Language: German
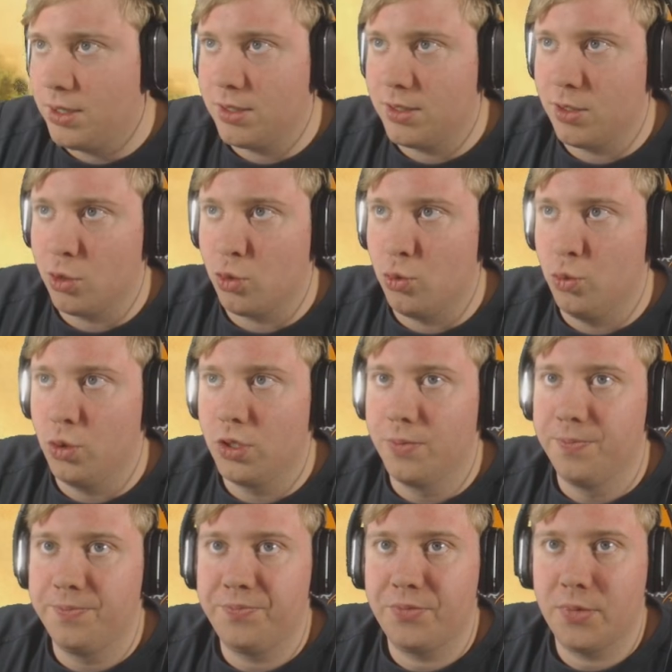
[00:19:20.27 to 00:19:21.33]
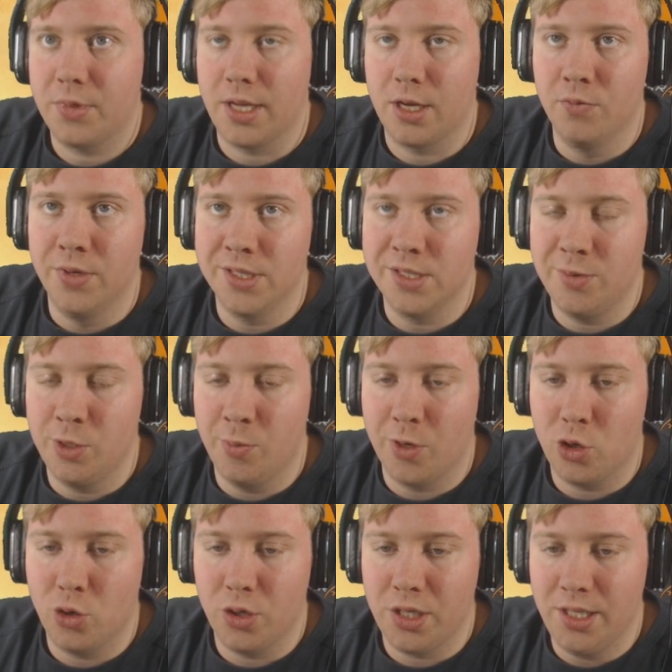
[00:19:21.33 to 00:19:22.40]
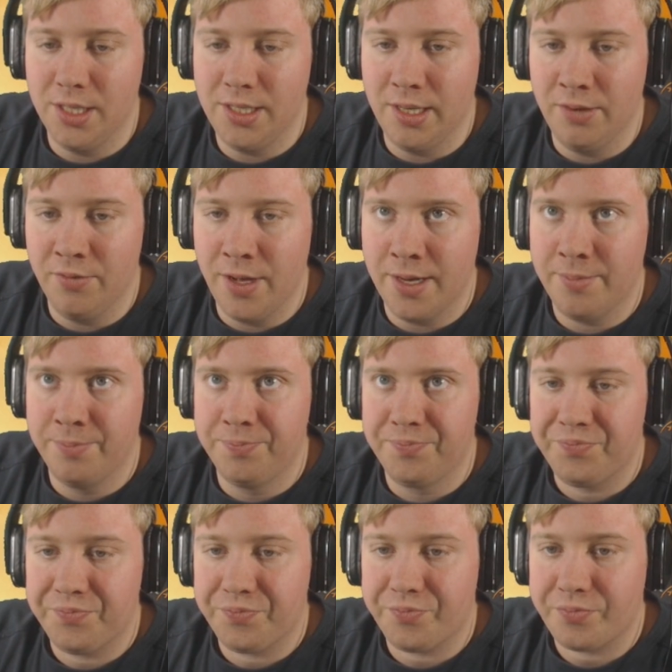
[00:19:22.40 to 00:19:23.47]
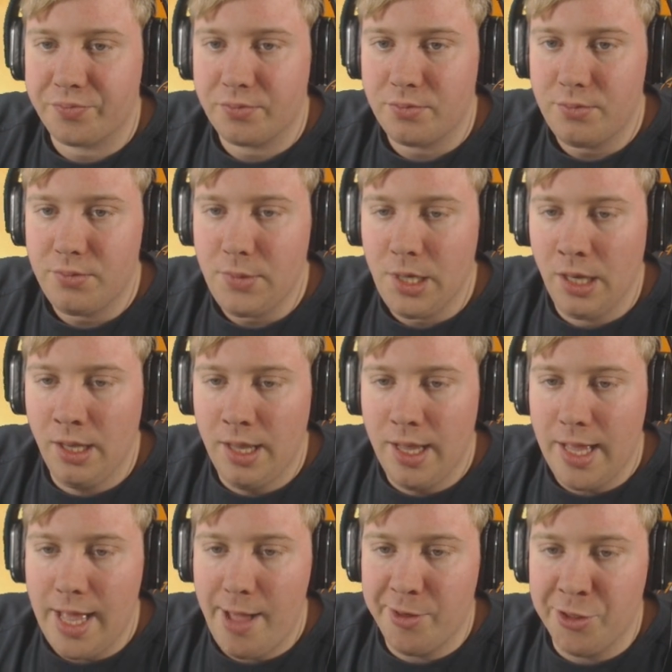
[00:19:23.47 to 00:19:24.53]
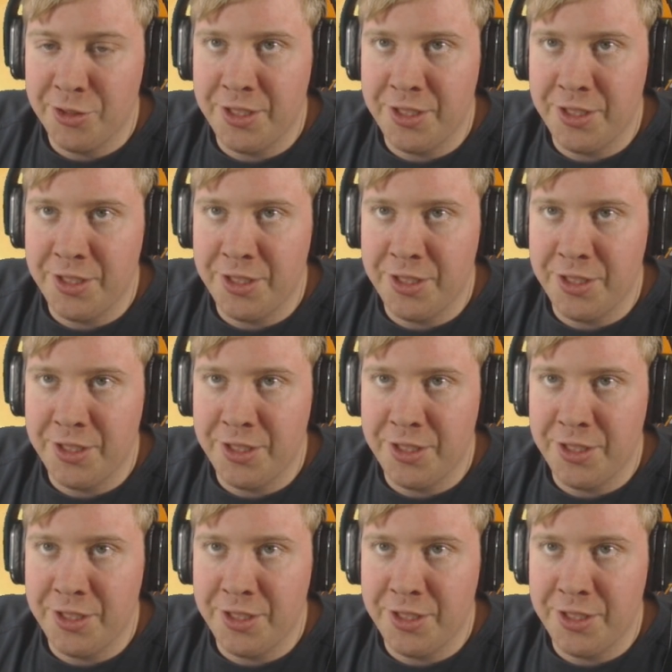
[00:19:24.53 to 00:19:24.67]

Das ist doch gut. Dann können wir das nämlich nochmal korrigieren irgendwann. Aber